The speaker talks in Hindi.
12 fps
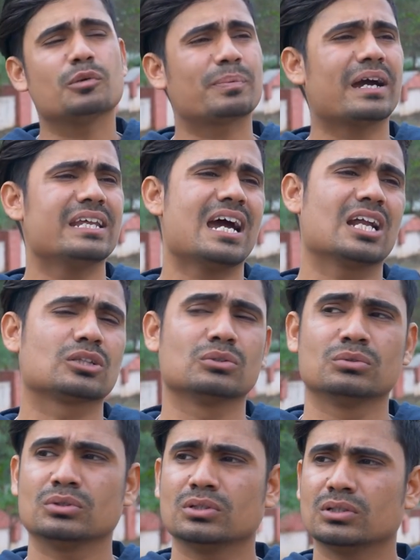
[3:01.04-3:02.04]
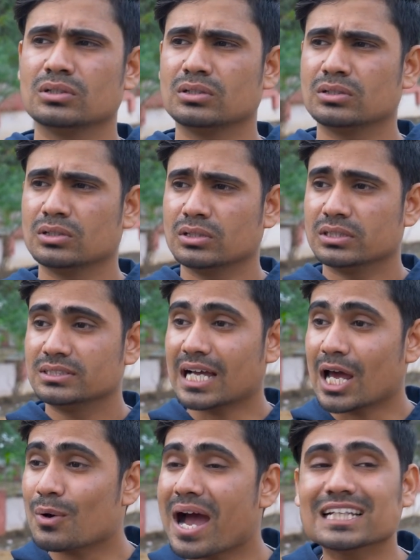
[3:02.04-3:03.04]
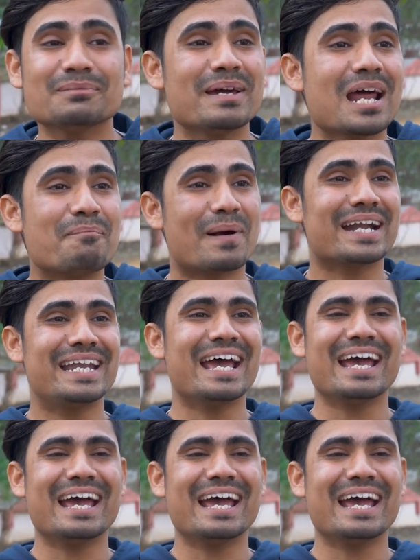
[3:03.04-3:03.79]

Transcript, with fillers: चुप कर यार तू यारो आज मेरा बर्थडे